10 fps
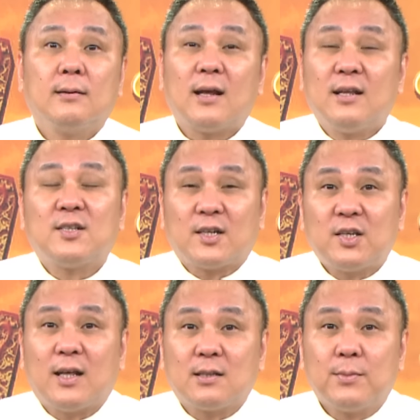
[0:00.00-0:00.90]
那人家
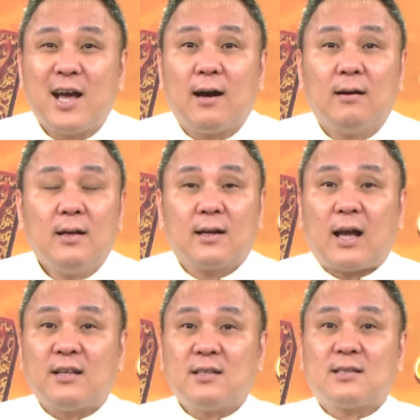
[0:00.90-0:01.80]
现在怎么样？
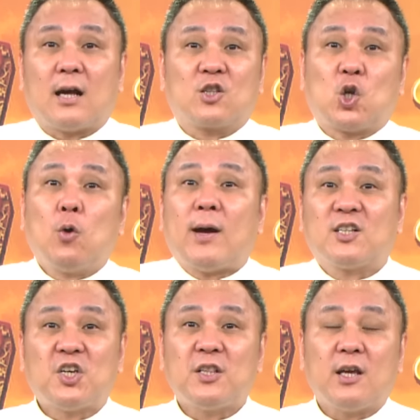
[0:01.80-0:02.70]
开始涨，筹
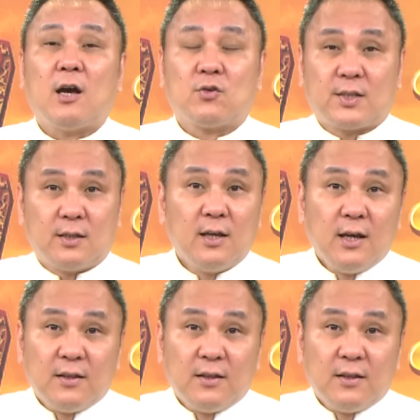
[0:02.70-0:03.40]
码轻的要死。